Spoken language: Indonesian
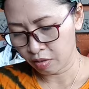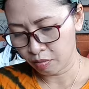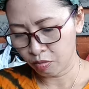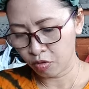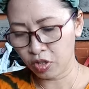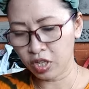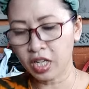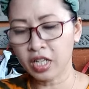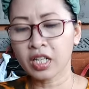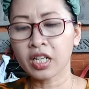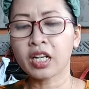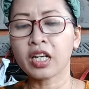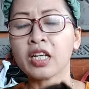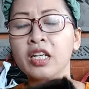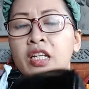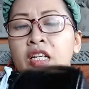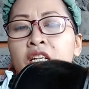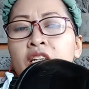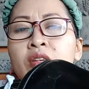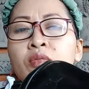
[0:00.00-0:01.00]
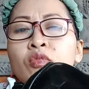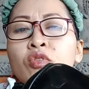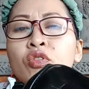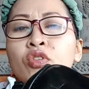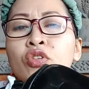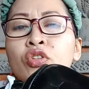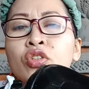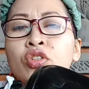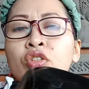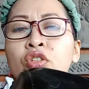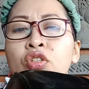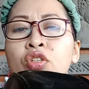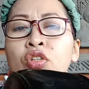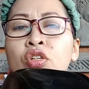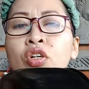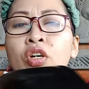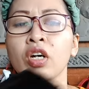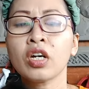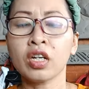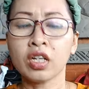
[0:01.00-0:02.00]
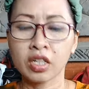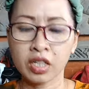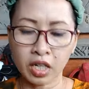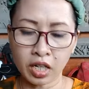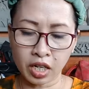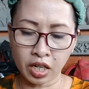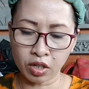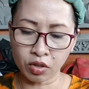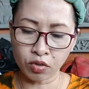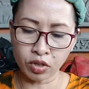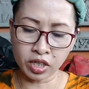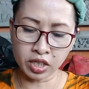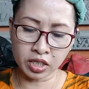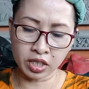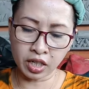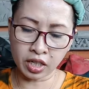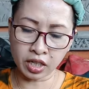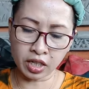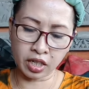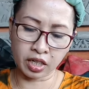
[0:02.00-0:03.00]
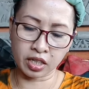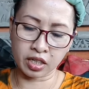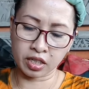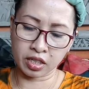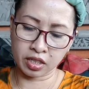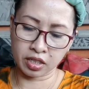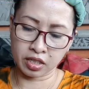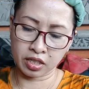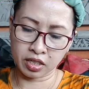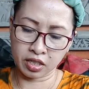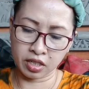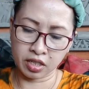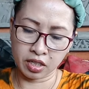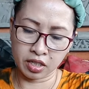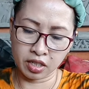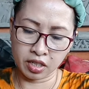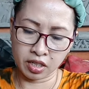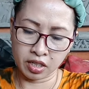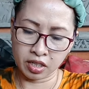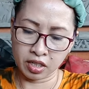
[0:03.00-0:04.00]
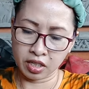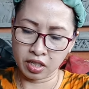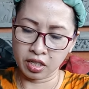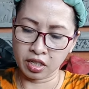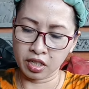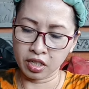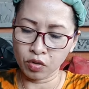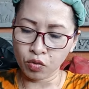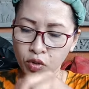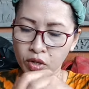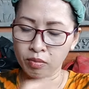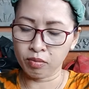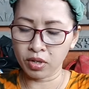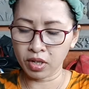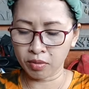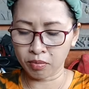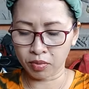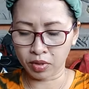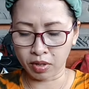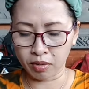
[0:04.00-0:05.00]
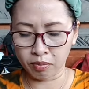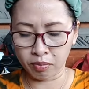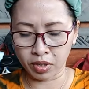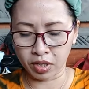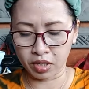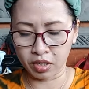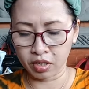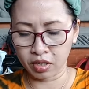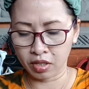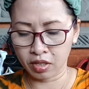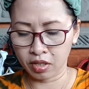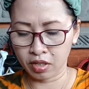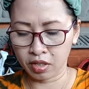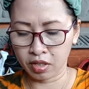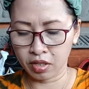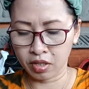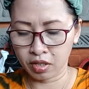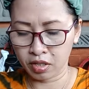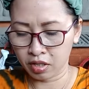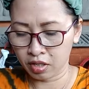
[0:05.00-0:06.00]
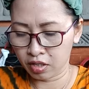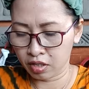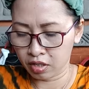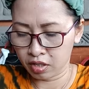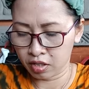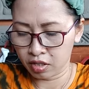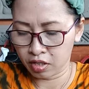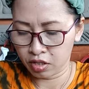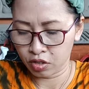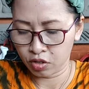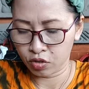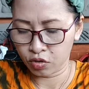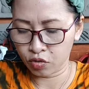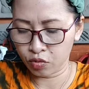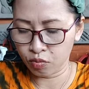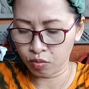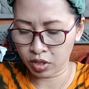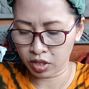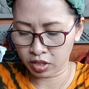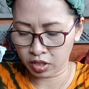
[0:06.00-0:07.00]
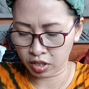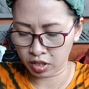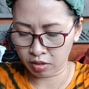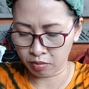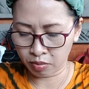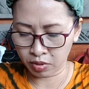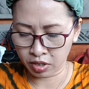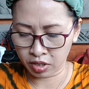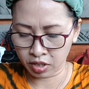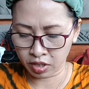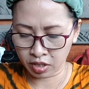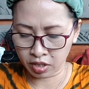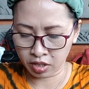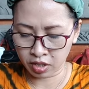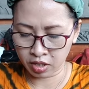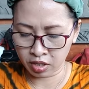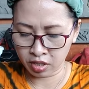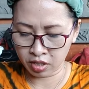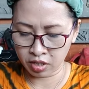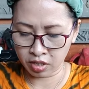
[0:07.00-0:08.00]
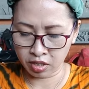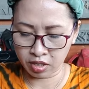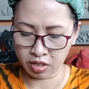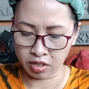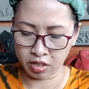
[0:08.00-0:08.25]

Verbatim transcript: modelnya kayak gini ini mulus dia kayak kulit jaket ini WB apa apa ya tumben saya dapat yang kayak gini tuh.